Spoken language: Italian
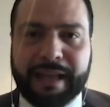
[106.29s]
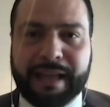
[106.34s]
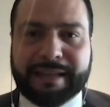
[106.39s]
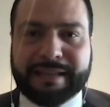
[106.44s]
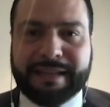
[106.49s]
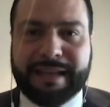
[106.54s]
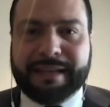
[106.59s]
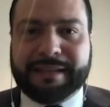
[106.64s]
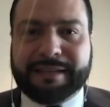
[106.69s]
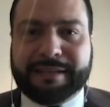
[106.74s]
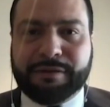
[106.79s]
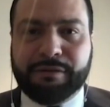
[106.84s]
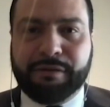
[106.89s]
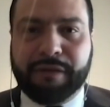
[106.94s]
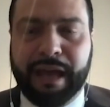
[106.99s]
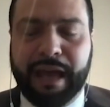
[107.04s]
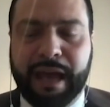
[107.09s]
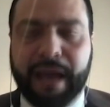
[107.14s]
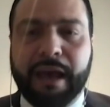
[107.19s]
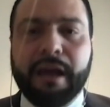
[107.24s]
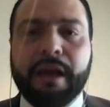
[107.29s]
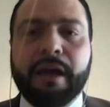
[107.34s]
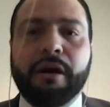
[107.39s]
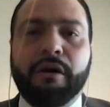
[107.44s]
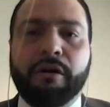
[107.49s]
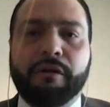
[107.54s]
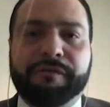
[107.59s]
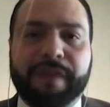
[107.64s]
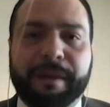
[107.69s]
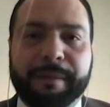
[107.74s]
nel senso
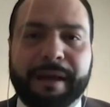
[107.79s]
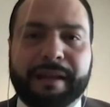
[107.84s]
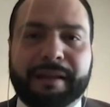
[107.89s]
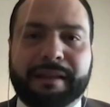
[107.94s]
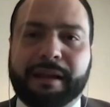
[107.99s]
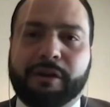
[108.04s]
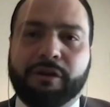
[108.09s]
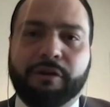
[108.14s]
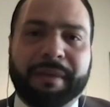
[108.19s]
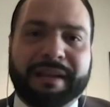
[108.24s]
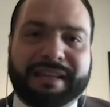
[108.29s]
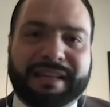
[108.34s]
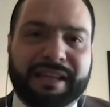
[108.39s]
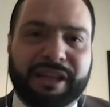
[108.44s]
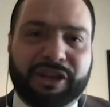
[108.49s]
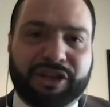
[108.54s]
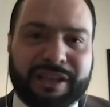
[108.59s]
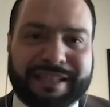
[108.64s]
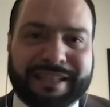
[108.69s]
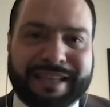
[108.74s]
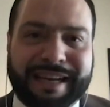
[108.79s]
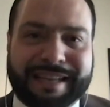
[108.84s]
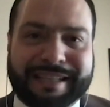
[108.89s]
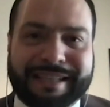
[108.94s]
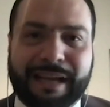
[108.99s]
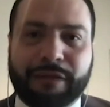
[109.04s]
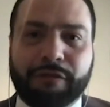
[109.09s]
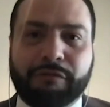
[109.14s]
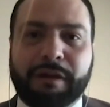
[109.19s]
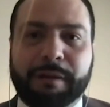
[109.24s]
che ovviamente, come si dice
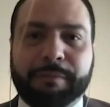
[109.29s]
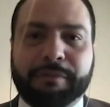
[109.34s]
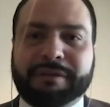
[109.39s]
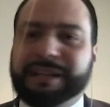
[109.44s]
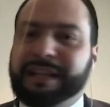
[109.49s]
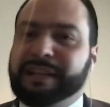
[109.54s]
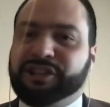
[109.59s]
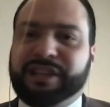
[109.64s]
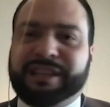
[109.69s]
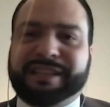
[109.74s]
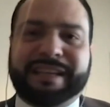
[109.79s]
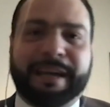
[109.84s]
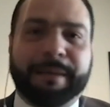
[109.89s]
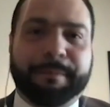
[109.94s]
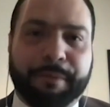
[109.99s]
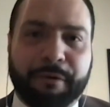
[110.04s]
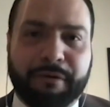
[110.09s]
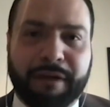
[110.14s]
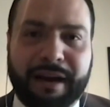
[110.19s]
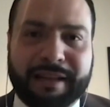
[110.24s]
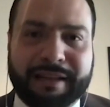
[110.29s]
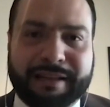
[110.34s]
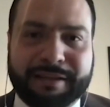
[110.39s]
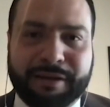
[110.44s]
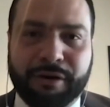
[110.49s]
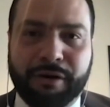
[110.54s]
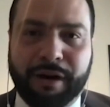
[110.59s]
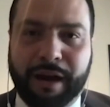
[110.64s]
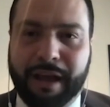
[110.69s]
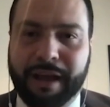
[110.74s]
scherzando qui a Bruxelles, c'è sempre
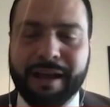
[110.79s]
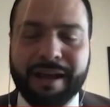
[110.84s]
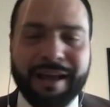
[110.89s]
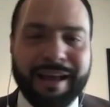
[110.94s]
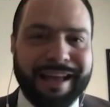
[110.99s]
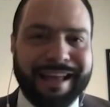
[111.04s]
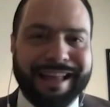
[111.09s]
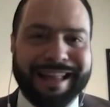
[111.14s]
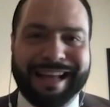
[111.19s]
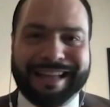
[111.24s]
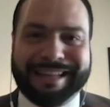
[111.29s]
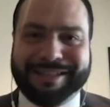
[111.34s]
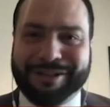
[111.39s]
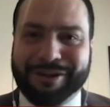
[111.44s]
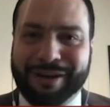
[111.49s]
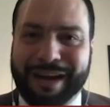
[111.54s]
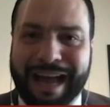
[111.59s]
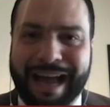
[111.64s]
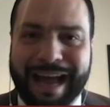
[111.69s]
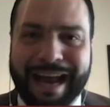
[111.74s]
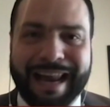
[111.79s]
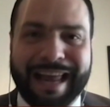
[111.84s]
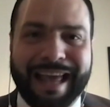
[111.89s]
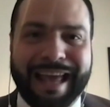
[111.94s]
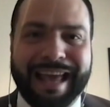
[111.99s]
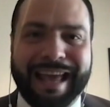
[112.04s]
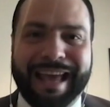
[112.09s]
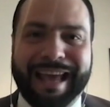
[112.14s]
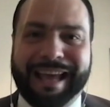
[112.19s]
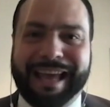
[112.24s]
un'elezione
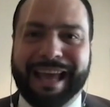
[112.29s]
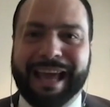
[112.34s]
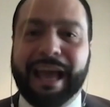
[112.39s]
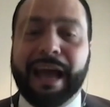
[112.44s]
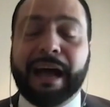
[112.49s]
nazionale, eh, che,